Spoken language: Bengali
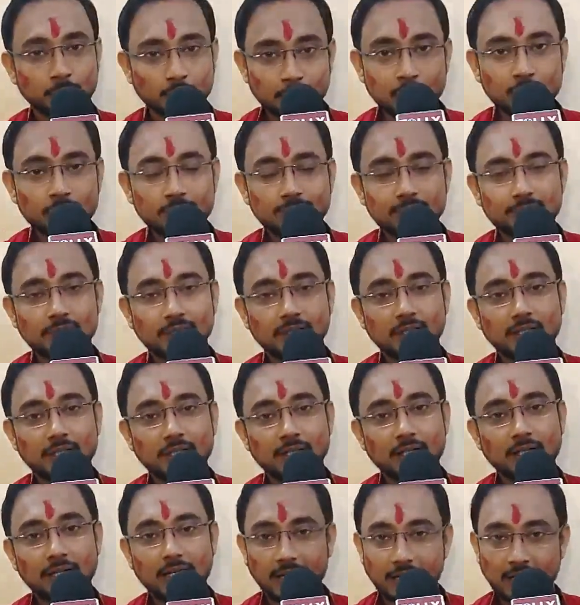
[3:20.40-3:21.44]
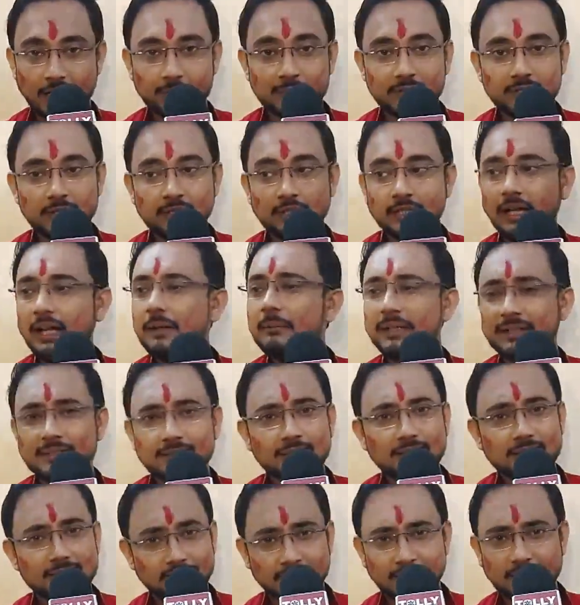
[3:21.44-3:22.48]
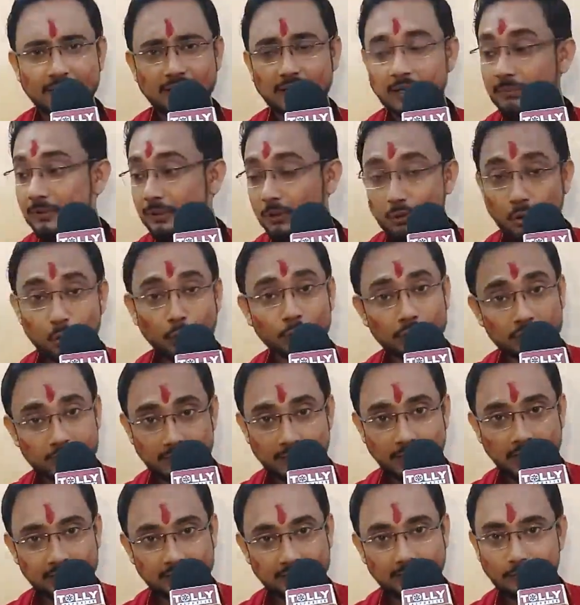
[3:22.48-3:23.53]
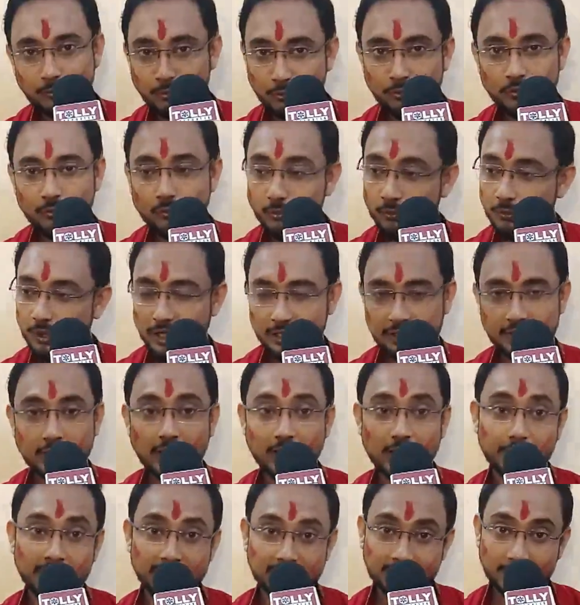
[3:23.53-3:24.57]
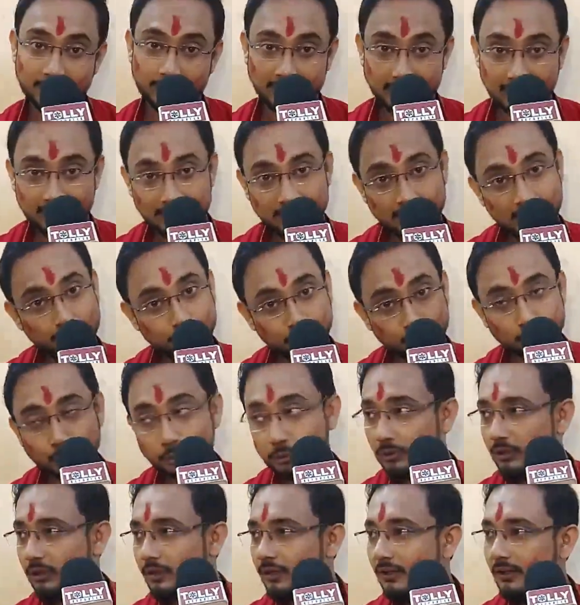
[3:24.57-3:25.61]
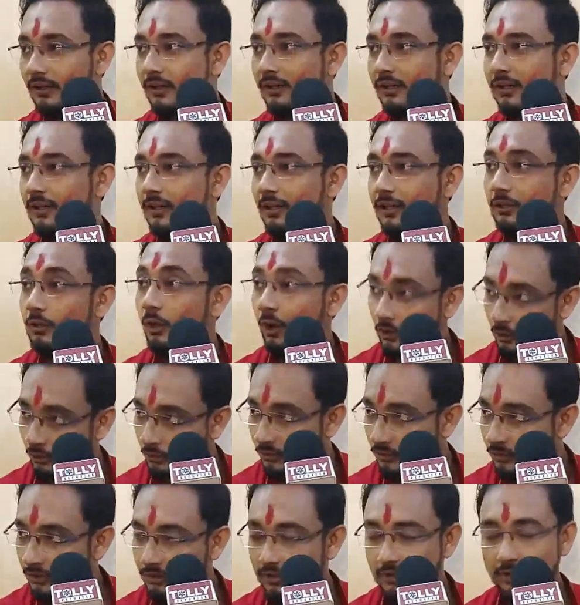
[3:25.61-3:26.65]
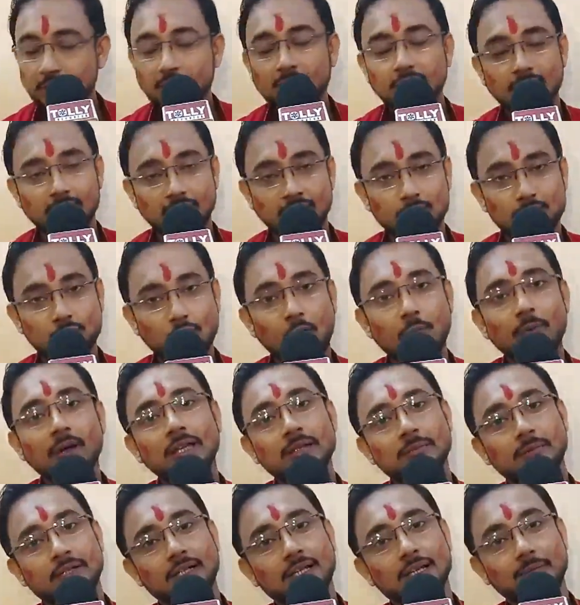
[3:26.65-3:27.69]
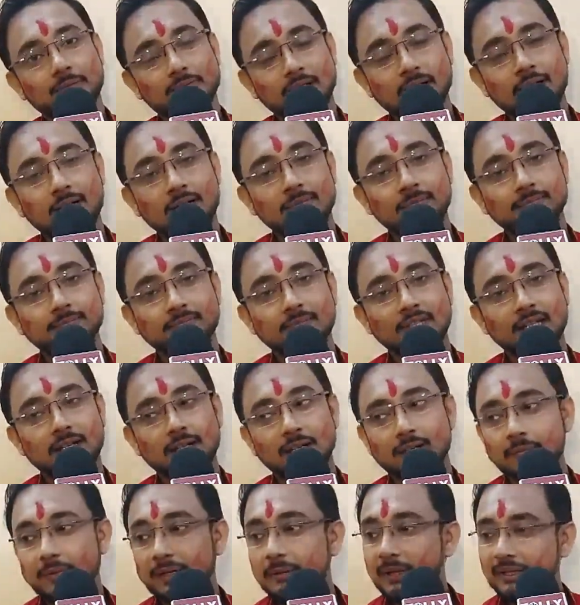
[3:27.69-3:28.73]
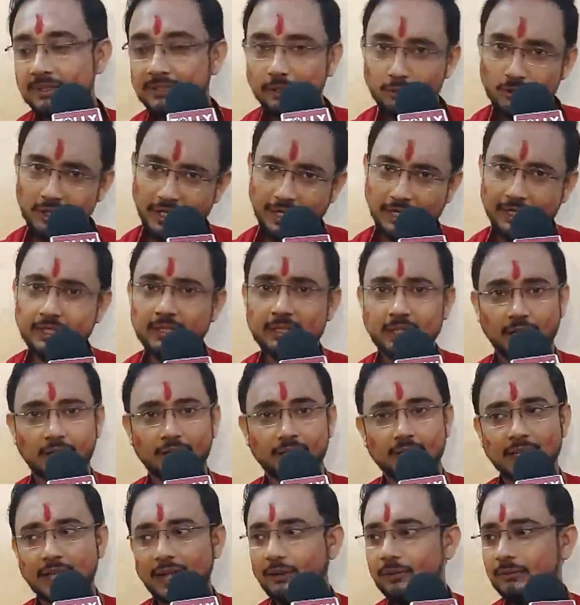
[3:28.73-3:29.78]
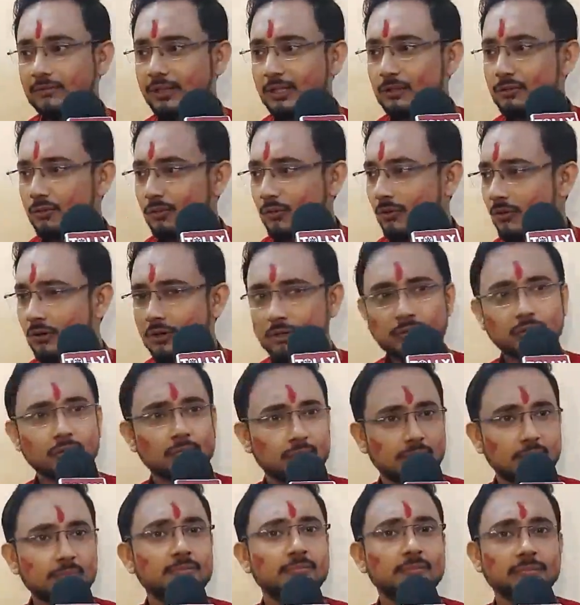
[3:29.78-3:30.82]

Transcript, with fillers: পুনু আর আমি আর বাচ্চা ছেলেটা মানে গোগল যে আছে ও ও আসে একটা বাচ্চা মেয়ে এসছে পুতুল নয়ন সবাই মিলে আমরা মানে বাচ্চাগুলো এখানেই থাকে এখন কিছুক্ষণ হয়তো